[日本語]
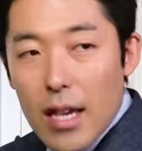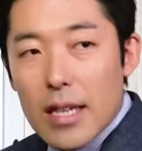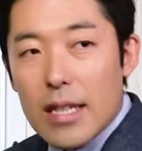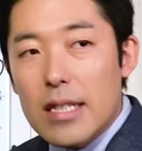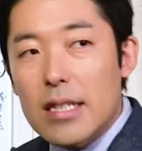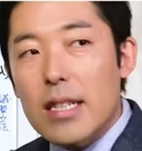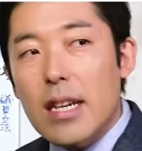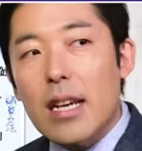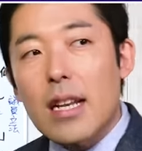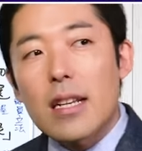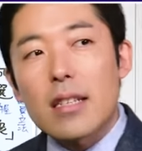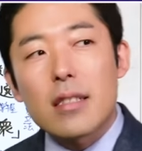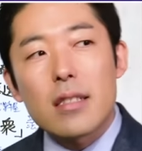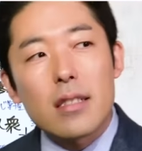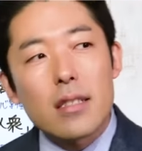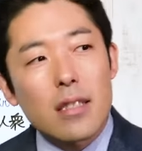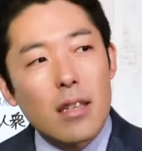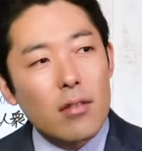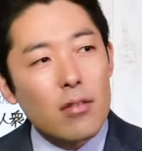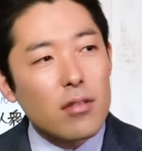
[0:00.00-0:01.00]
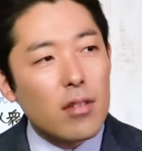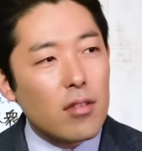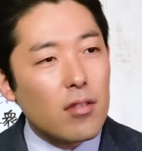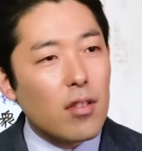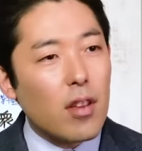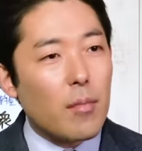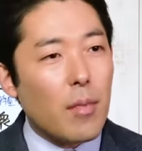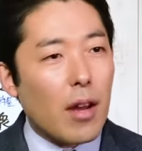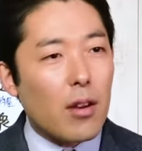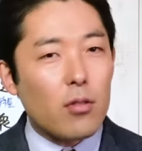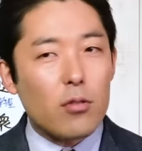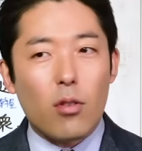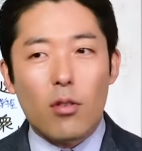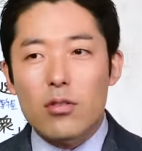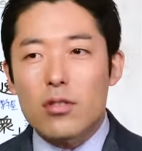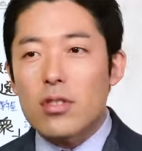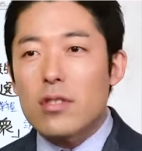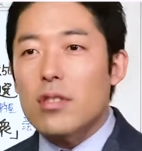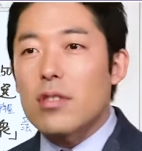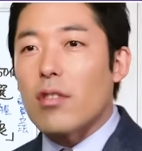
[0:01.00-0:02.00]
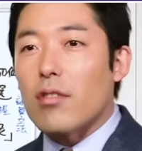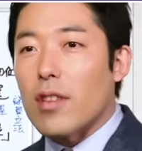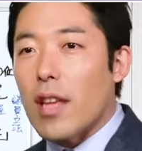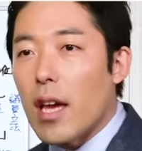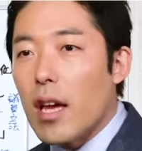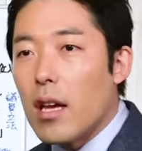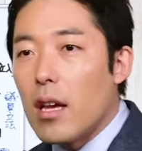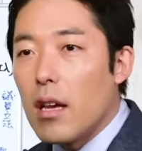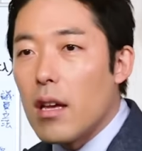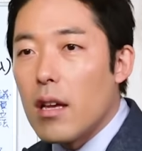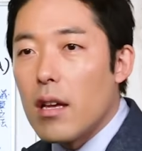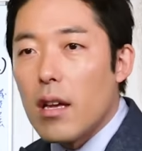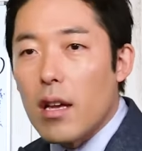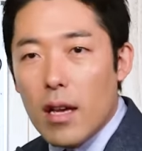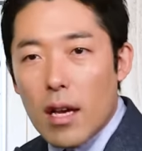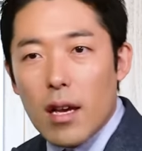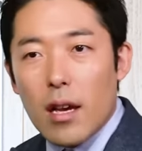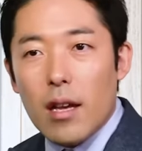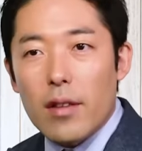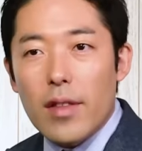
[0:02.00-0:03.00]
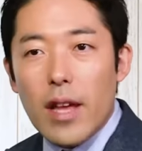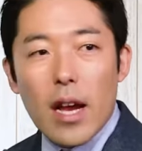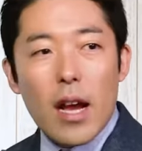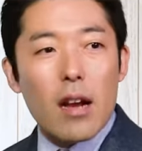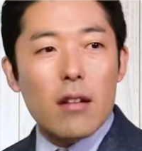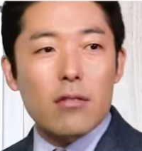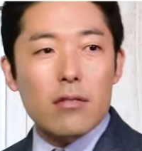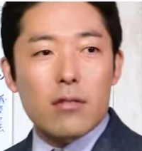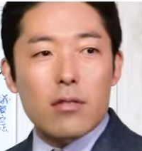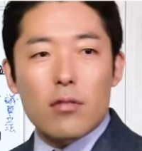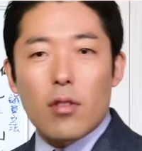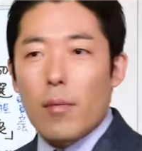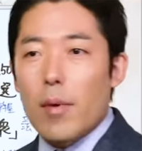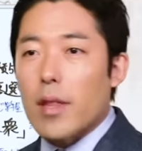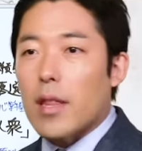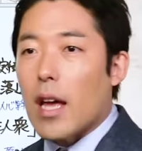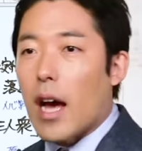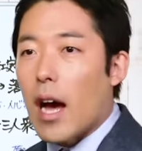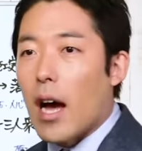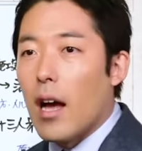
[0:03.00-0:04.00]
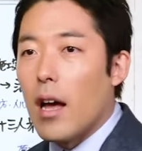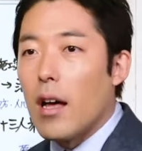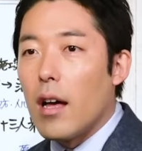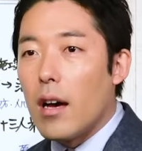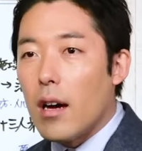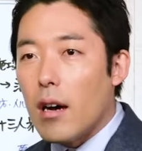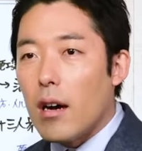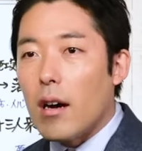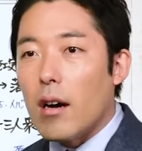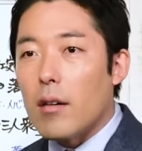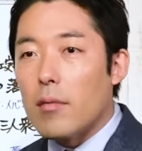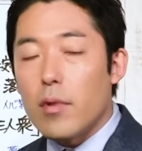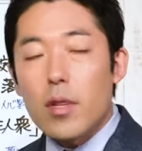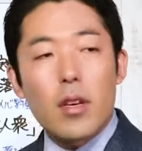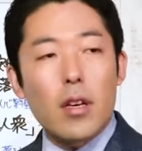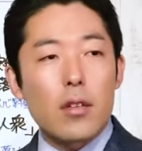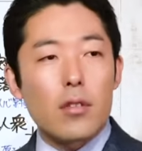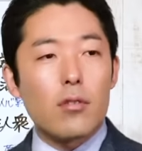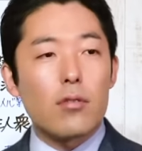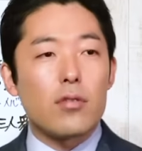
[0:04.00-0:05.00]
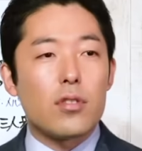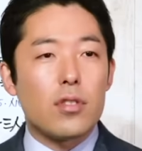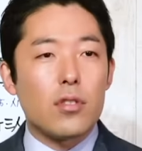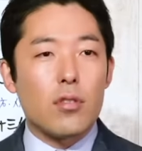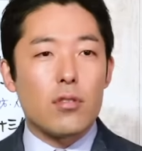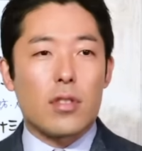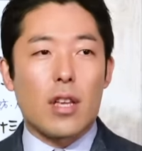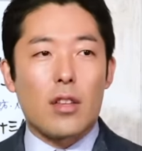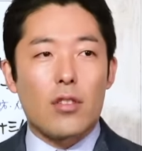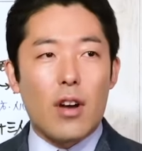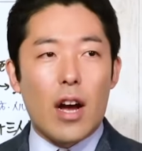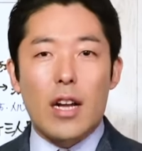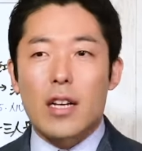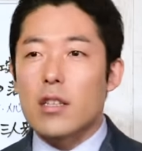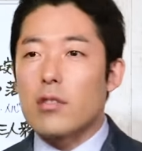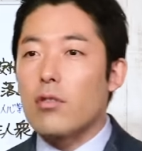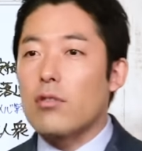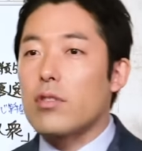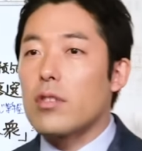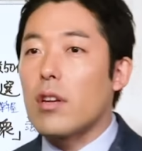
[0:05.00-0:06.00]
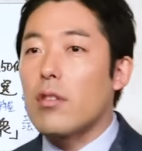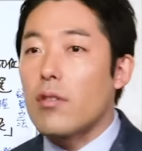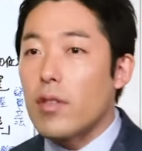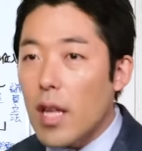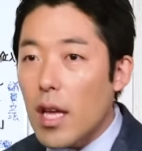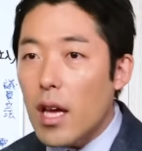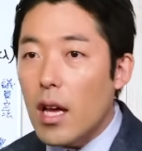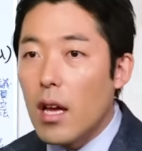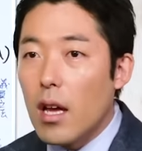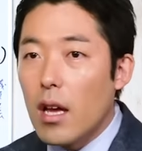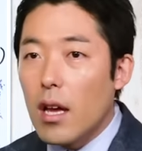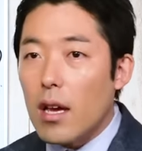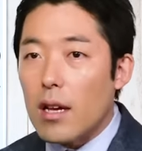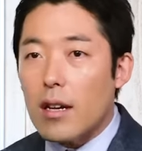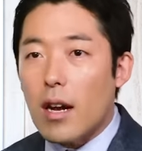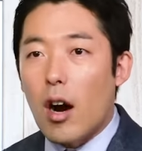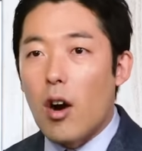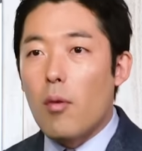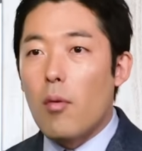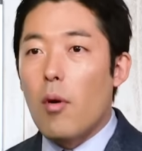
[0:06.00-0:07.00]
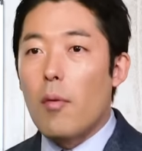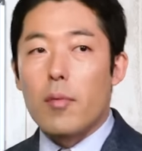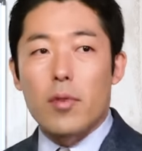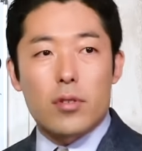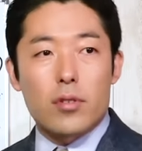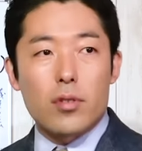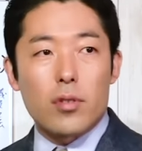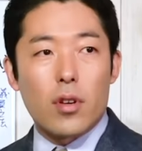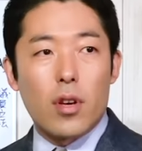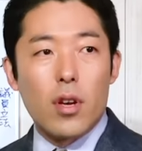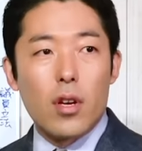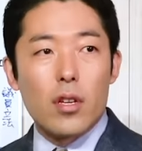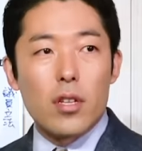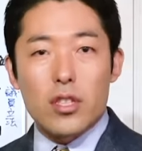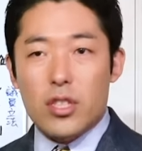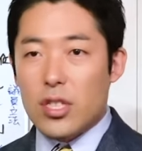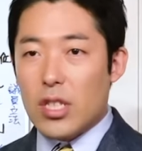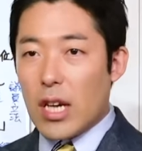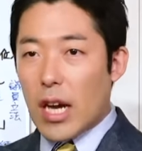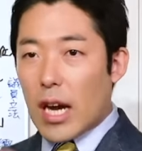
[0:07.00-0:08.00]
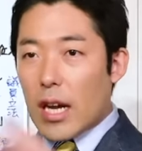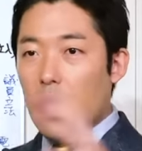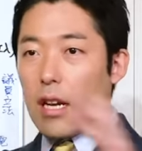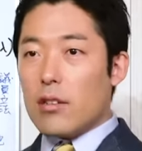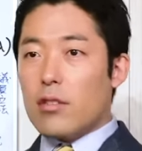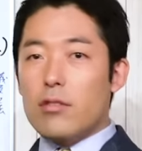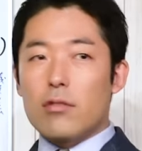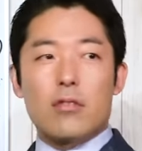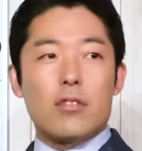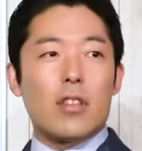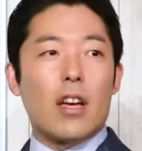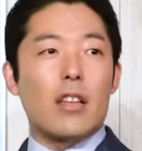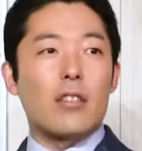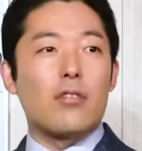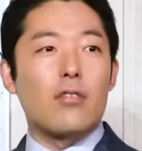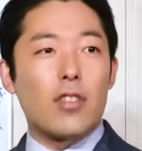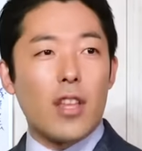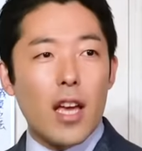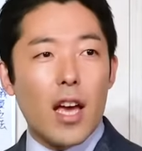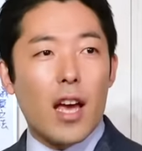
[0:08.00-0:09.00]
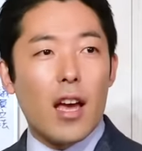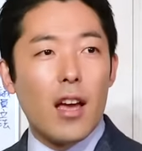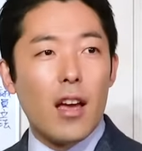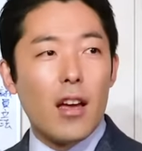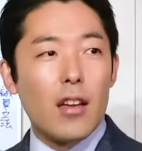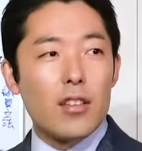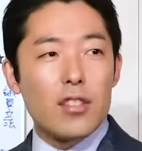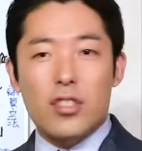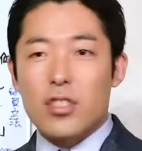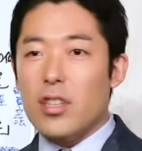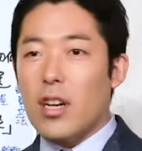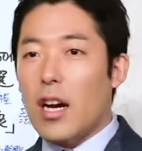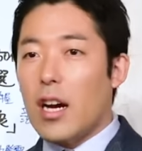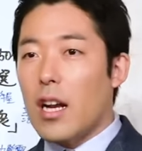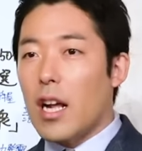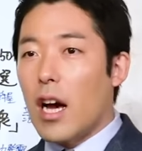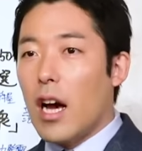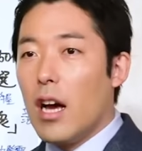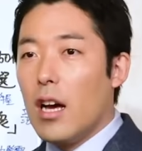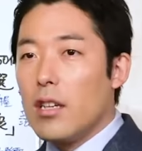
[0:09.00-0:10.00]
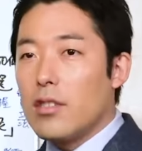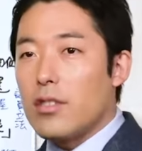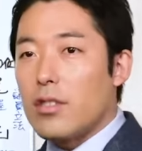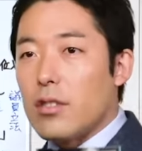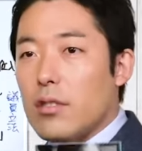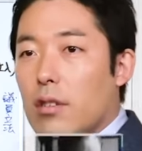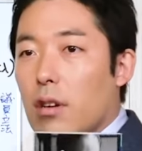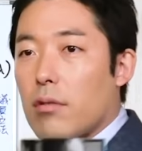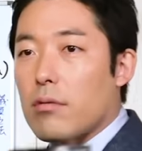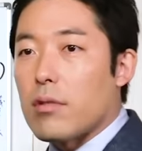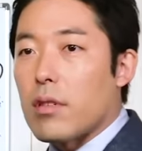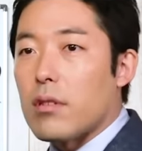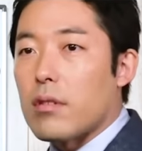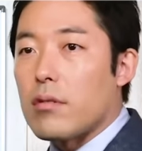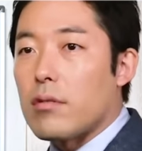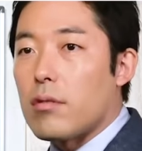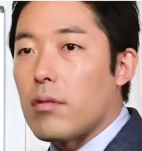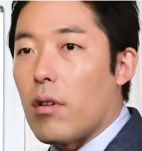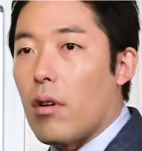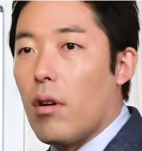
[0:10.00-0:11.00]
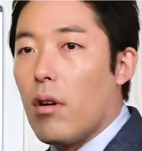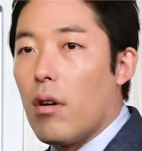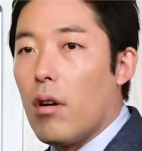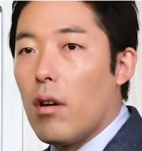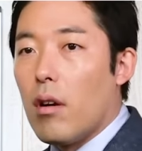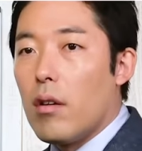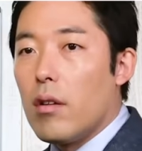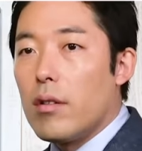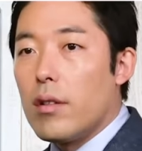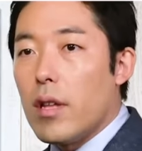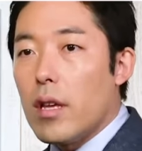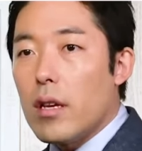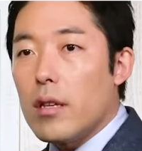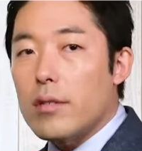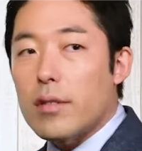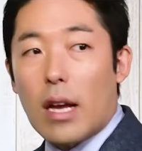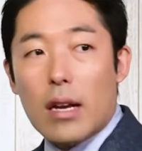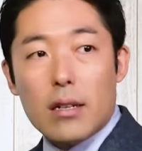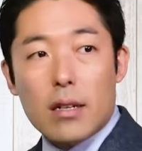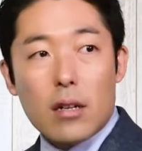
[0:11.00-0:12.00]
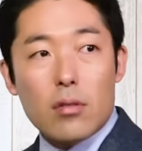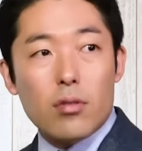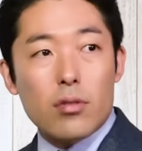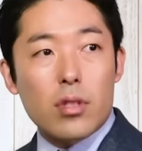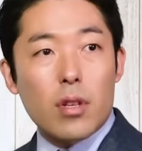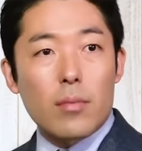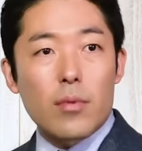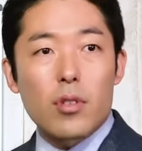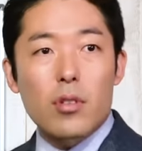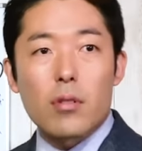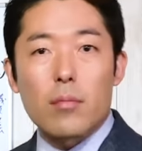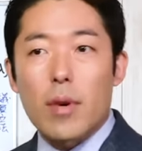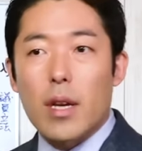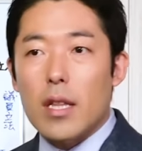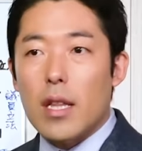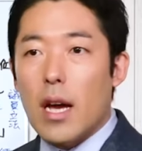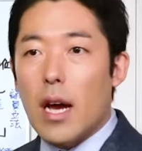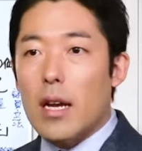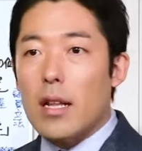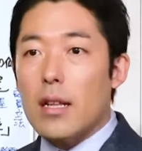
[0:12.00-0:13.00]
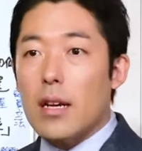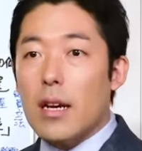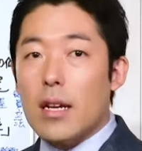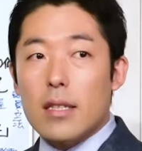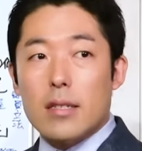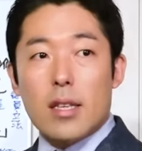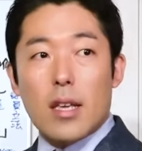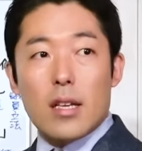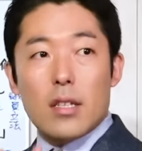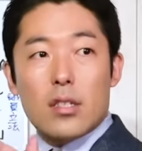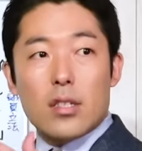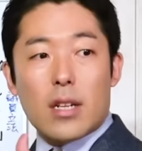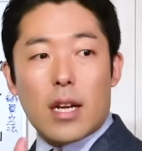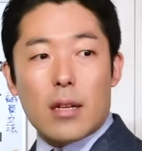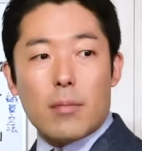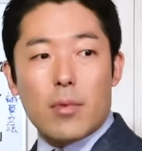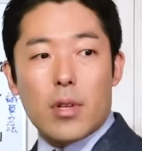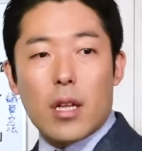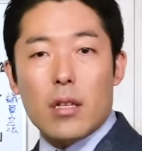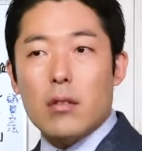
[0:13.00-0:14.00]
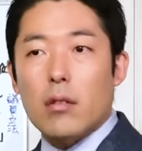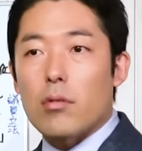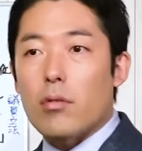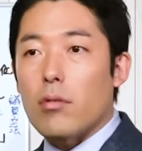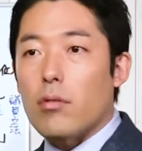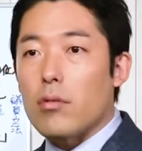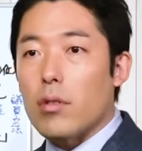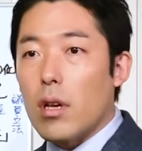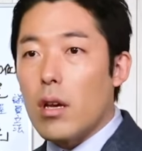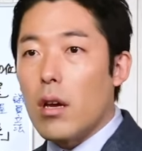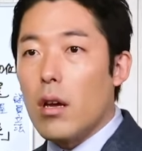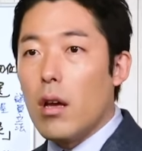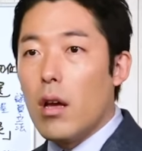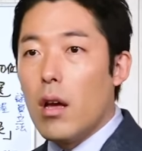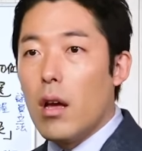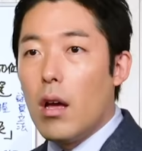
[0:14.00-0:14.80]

石原慎太郎さんといえばあの都知事をね、えー、長く務めたあね、裕次郎さんの兄としてのね、えー、顔も持つ石原軍団のね石原慎太郎さんですよ、ね、作家としても有名でありながら政治家にもなったというね